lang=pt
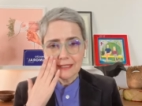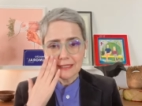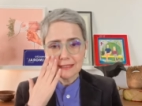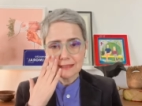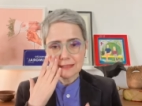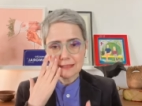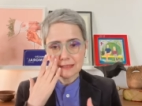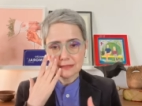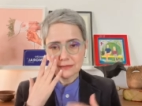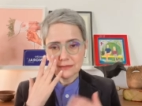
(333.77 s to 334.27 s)

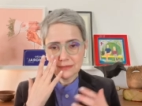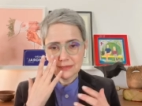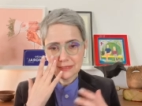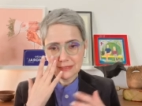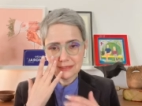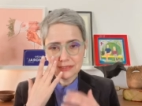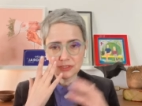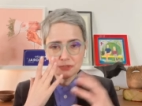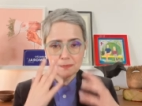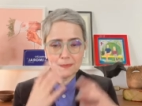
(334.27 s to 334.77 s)
Então,
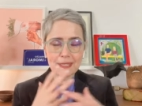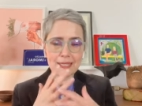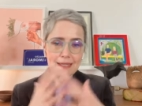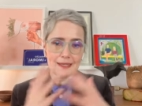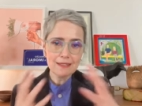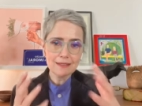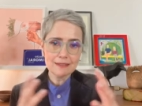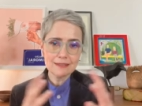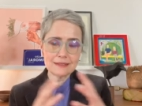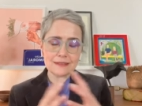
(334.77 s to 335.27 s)
que se
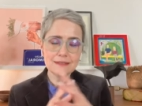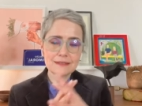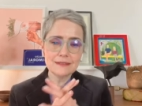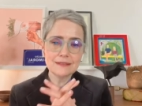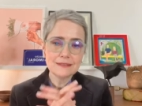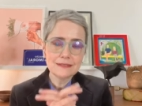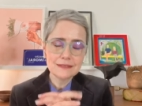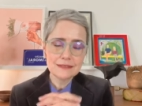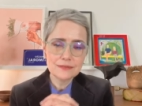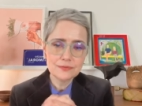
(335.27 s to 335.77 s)
espera
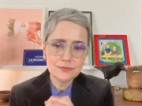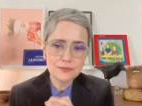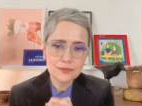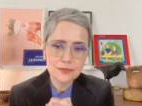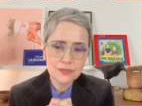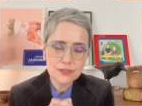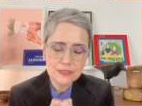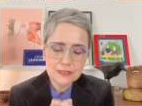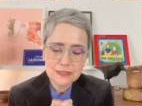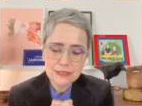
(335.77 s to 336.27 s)
que, que
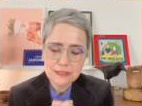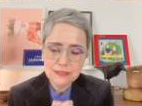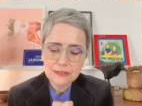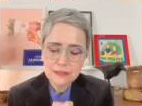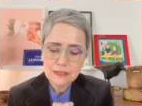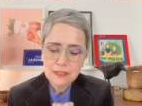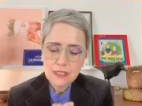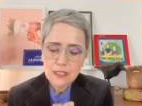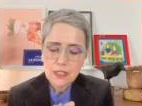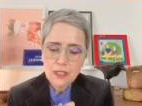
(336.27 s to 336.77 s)
fosse